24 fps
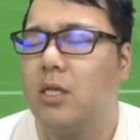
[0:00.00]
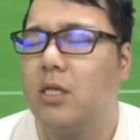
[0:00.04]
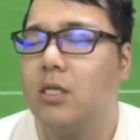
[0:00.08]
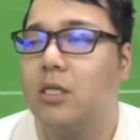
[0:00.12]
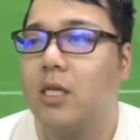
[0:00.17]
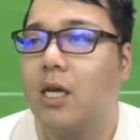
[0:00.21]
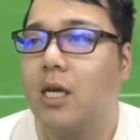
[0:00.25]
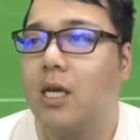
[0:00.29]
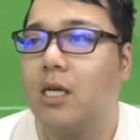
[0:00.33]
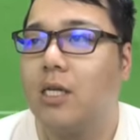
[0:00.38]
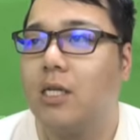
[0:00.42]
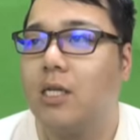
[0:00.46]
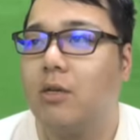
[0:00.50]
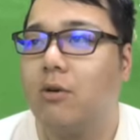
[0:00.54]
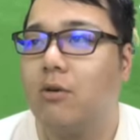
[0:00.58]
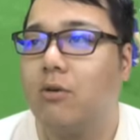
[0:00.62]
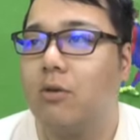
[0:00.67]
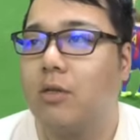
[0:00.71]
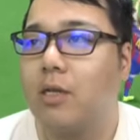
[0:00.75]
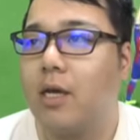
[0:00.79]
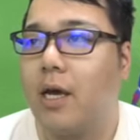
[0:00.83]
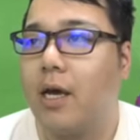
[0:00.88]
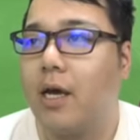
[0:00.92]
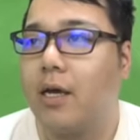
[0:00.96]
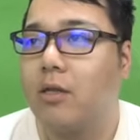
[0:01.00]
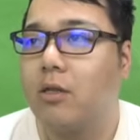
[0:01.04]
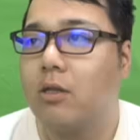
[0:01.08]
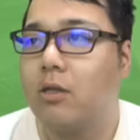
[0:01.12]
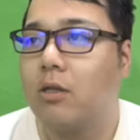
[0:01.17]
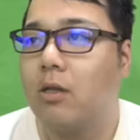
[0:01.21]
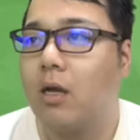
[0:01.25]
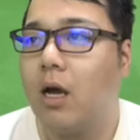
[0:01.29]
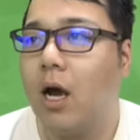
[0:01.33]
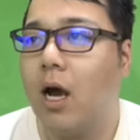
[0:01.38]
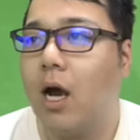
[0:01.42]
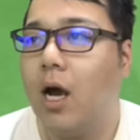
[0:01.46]
さらにこのね、
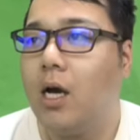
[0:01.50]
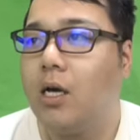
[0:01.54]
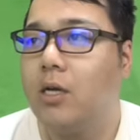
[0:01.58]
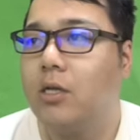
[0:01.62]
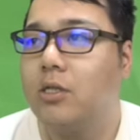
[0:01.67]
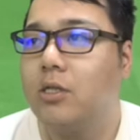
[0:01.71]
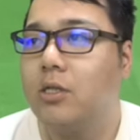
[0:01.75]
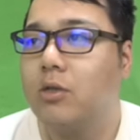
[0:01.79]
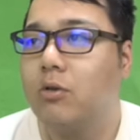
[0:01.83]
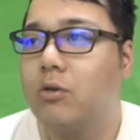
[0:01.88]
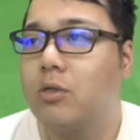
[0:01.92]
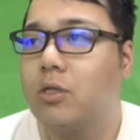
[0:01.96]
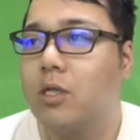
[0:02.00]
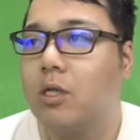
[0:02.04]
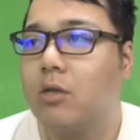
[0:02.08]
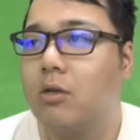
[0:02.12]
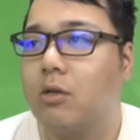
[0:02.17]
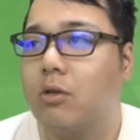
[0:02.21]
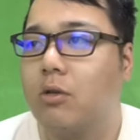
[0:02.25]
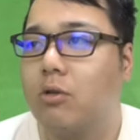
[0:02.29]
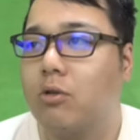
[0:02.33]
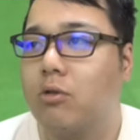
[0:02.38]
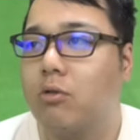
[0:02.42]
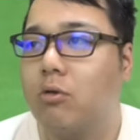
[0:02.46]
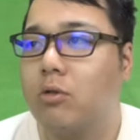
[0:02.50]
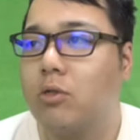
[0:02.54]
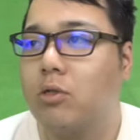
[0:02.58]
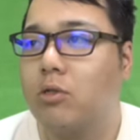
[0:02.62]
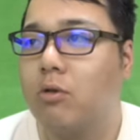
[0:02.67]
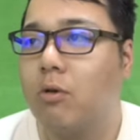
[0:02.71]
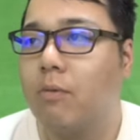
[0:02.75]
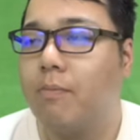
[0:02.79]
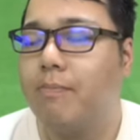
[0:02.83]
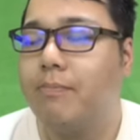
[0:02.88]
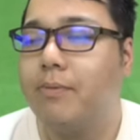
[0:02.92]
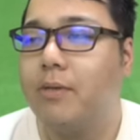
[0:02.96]
R に押した時の
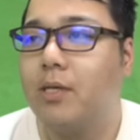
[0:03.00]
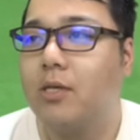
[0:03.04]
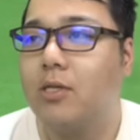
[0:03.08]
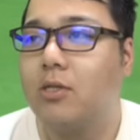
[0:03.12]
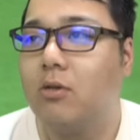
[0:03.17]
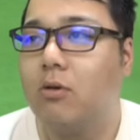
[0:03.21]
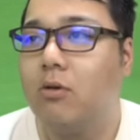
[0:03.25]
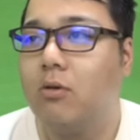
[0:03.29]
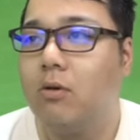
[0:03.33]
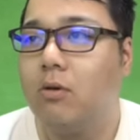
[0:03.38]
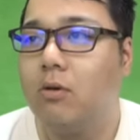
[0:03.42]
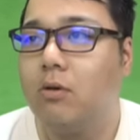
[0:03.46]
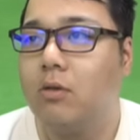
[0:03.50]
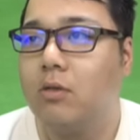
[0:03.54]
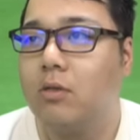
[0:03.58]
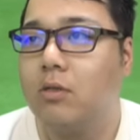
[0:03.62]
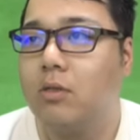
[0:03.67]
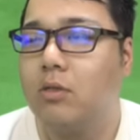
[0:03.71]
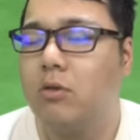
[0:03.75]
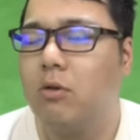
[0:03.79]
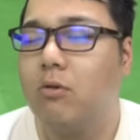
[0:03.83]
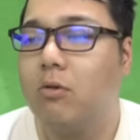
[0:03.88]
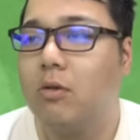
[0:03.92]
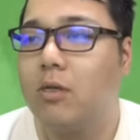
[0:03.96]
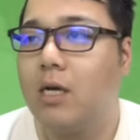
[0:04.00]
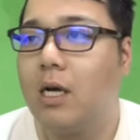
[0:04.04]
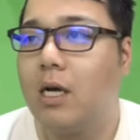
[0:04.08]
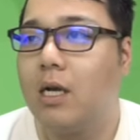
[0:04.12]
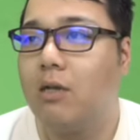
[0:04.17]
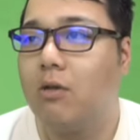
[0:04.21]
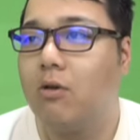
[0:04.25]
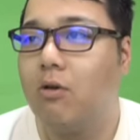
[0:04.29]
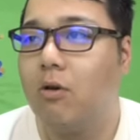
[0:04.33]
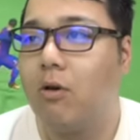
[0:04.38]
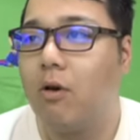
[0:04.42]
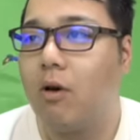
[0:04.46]
ストップでしょそっか
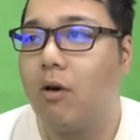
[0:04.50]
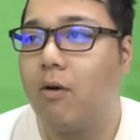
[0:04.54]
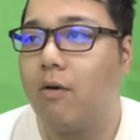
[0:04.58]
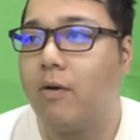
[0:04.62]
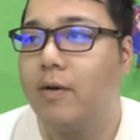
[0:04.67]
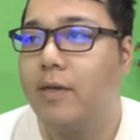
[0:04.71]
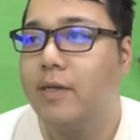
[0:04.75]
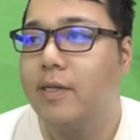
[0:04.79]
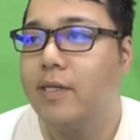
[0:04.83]
らの、